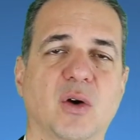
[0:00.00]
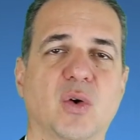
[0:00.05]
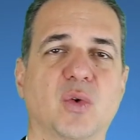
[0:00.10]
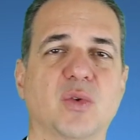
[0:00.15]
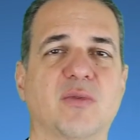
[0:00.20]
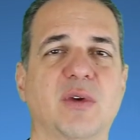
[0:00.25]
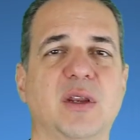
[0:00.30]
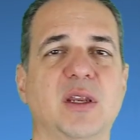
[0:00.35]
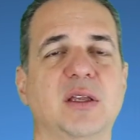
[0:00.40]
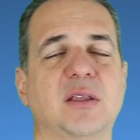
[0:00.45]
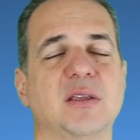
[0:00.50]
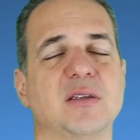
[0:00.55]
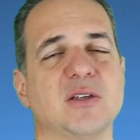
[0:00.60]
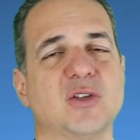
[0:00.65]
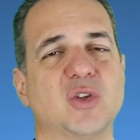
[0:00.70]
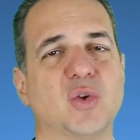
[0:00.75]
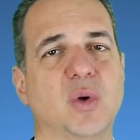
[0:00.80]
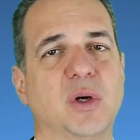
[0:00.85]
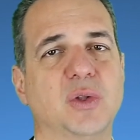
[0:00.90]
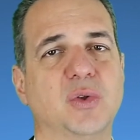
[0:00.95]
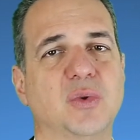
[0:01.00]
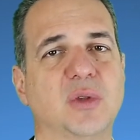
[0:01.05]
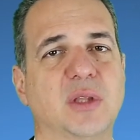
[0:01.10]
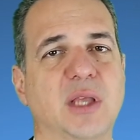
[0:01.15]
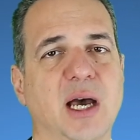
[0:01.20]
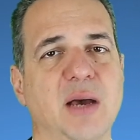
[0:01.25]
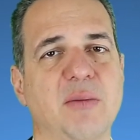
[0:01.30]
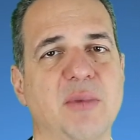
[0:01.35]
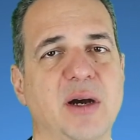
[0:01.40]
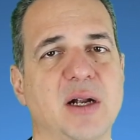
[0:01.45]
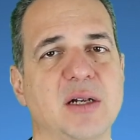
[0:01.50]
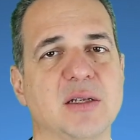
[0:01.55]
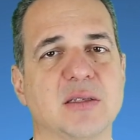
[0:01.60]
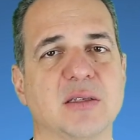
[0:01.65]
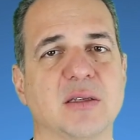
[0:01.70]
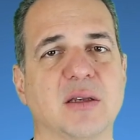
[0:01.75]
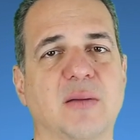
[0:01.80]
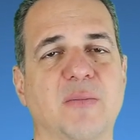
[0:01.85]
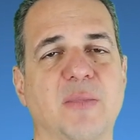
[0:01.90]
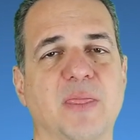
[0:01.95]
Und wenn ich dieses dort und
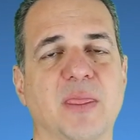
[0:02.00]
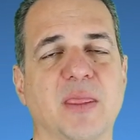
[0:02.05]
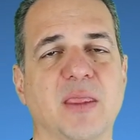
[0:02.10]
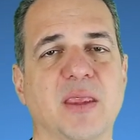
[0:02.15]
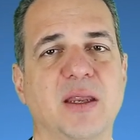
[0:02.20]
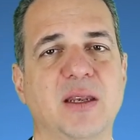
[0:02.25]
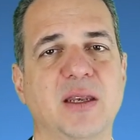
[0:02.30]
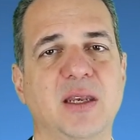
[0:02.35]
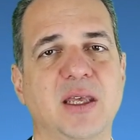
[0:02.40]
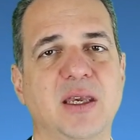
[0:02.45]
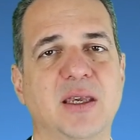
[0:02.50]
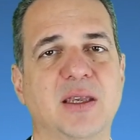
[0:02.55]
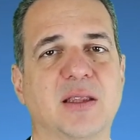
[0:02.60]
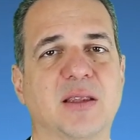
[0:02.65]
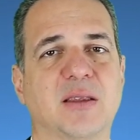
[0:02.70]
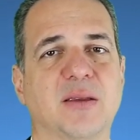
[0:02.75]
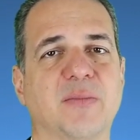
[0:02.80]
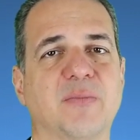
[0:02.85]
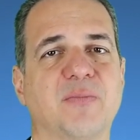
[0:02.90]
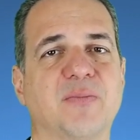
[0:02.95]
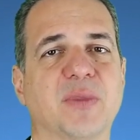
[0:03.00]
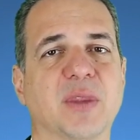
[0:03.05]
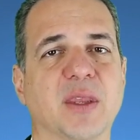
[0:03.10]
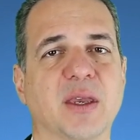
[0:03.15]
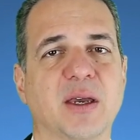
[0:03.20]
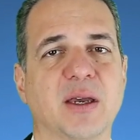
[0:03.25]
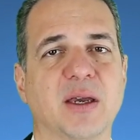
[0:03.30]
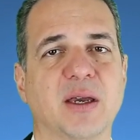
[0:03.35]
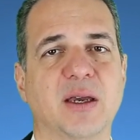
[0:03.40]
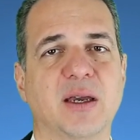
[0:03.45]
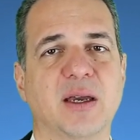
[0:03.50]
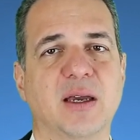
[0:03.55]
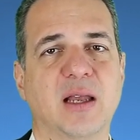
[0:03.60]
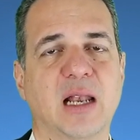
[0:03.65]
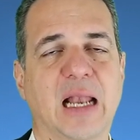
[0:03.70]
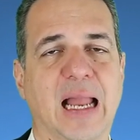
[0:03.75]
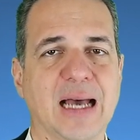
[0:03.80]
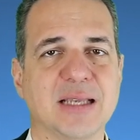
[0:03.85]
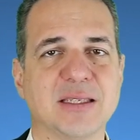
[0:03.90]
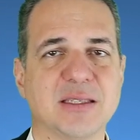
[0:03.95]
damals nicht
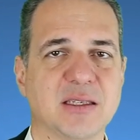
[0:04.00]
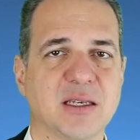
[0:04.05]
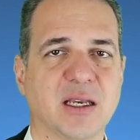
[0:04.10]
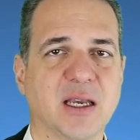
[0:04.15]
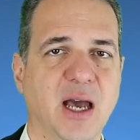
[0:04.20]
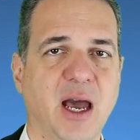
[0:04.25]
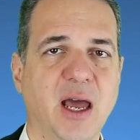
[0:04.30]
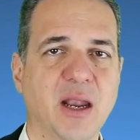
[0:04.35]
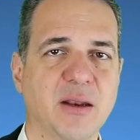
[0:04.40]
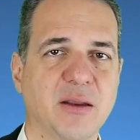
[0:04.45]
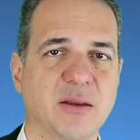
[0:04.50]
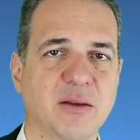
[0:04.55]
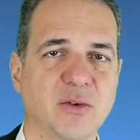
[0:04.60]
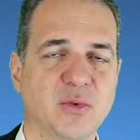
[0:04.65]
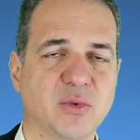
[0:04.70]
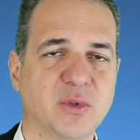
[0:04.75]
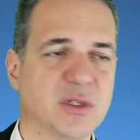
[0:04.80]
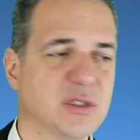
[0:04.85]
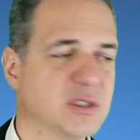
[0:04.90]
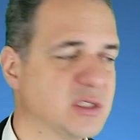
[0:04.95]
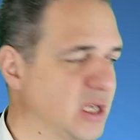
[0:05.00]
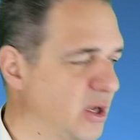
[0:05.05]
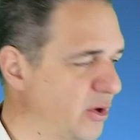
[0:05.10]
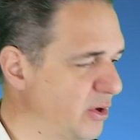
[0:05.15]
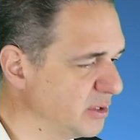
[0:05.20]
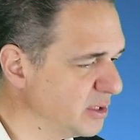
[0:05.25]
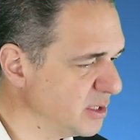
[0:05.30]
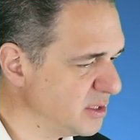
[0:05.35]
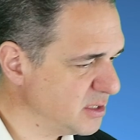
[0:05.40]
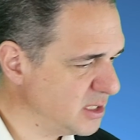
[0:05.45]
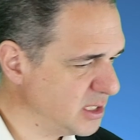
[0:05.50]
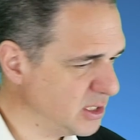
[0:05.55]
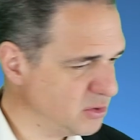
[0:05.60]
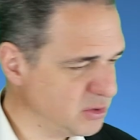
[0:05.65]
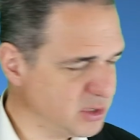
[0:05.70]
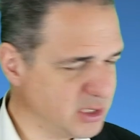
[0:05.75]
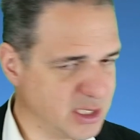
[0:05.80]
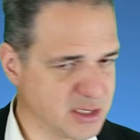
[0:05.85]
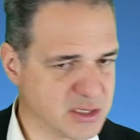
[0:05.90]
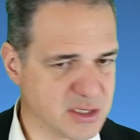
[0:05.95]
lassen kann und das dauert ins Hier
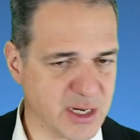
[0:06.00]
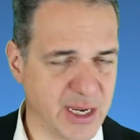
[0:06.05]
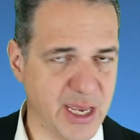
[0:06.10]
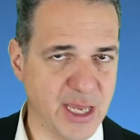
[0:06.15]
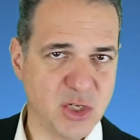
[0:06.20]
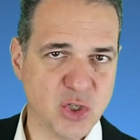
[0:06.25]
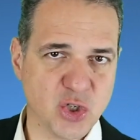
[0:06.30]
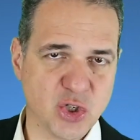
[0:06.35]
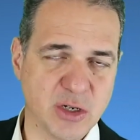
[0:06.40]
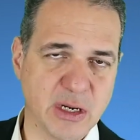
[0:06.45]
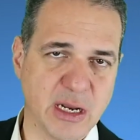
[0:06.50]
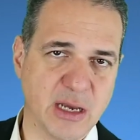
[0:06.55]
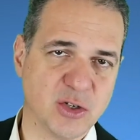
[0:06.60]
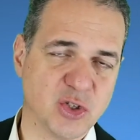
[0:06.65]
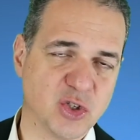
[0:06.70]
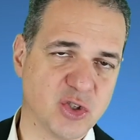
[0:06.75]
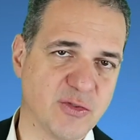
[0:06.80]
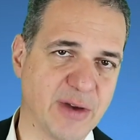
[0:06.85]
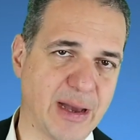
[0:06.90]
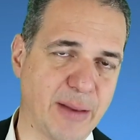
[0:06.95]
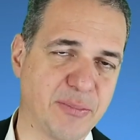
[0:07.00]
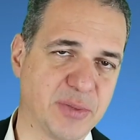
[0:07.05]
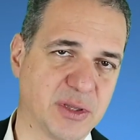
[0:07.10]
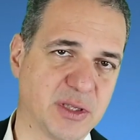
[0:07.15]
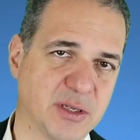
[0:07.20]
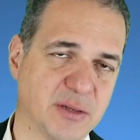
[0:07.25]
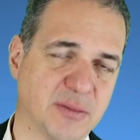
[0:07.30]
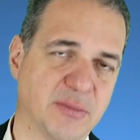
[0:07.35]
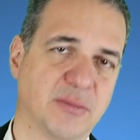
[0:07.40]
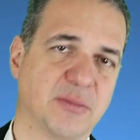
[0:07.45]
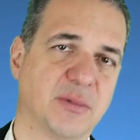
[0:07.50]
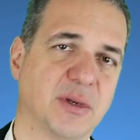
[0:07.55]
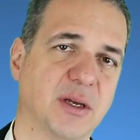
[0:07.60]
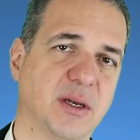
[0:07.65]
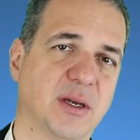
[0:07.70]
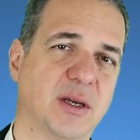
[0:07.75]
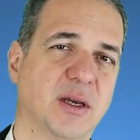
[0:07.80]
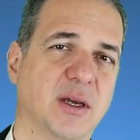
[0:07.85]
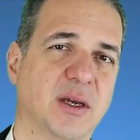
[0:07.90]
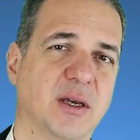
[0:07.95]
und Jetzt reinschwappt,
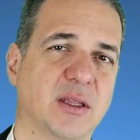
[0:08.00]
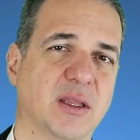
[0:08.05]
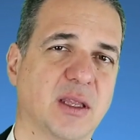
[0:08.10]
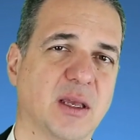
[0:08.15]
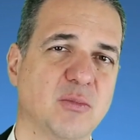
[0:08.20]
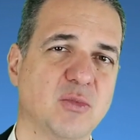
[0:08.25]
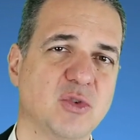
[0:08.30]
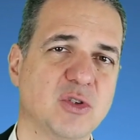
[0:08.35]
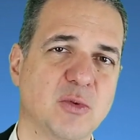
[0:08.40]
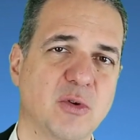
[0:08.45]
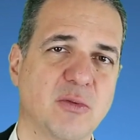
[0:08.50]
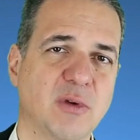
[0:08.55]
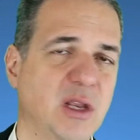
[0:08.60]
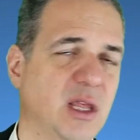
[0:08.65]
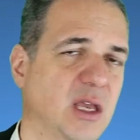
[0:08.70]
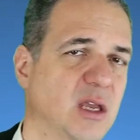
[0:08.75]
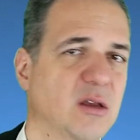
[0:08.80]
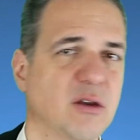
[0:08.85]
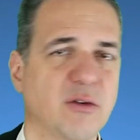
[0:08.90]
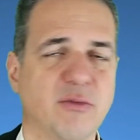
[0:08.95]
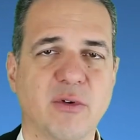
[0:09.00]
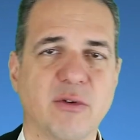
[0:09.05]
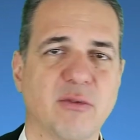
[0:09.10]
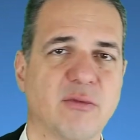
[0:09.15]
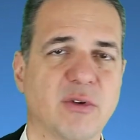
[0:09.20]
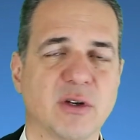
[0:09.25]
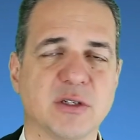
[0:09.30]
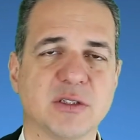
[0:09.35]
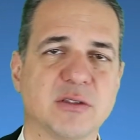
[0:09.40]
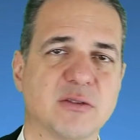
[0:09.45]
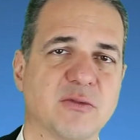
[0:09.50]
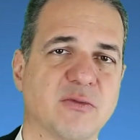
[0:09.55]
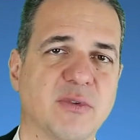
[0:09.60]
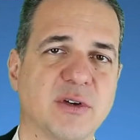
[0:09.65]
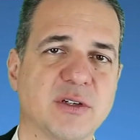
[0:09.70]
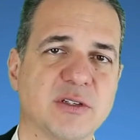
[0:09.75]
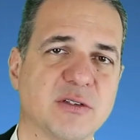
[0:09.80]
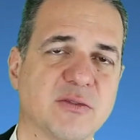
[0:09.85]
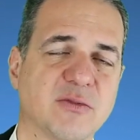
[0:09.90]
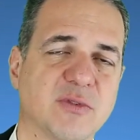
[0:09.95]
dann muss ich mir überlegen, was,
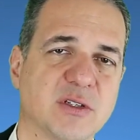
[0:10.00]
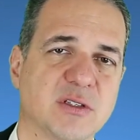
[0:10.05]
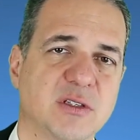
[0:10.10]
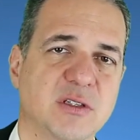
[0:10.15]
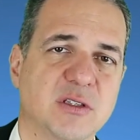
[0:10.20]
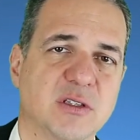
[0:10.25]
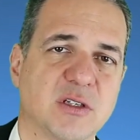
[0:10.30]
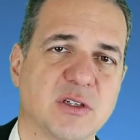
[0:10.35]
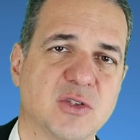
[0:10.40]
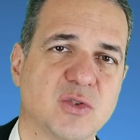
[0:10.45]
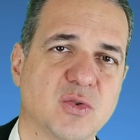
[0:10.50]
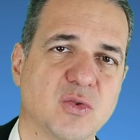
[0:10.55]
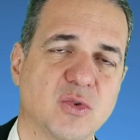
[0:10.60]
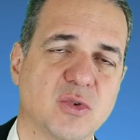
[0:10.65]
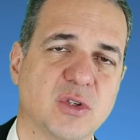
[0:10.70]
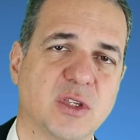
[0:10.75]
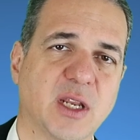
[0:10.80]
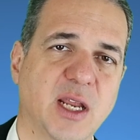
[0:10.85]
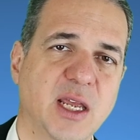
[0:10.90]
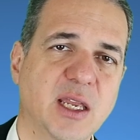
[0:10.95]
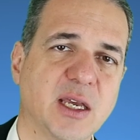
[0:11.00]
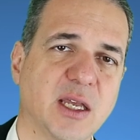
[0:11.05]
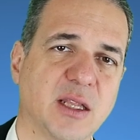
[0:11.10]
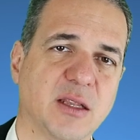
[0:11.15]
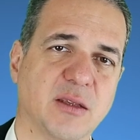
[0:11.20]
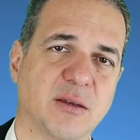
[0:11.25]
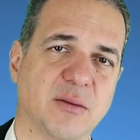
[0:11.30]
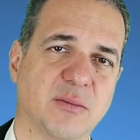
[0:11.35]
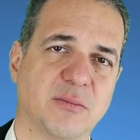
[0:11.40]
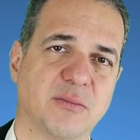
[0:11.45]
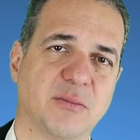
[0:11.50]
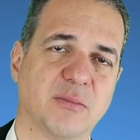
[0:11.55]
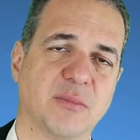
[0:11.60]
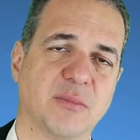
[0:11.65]
was, was ist da so drängend?